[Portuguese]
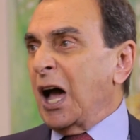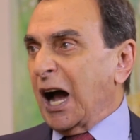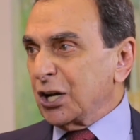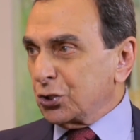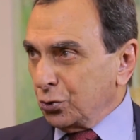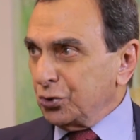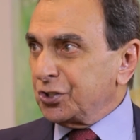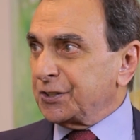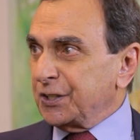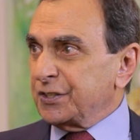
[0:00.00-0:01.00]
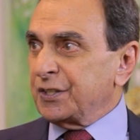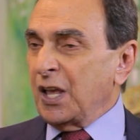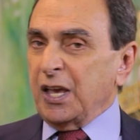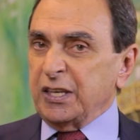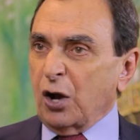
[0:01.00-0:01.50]
ajustes
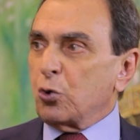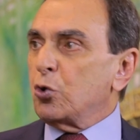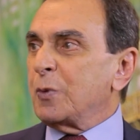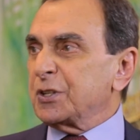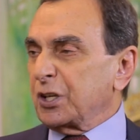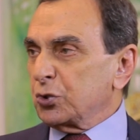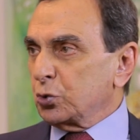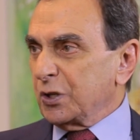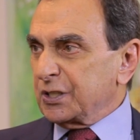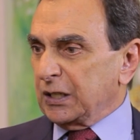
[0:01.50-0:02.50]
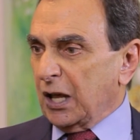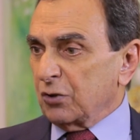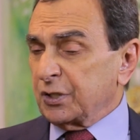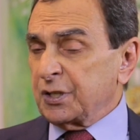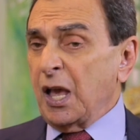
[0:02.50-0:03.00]
em algumas das suas
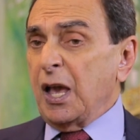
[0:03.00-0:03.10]
cláusulas.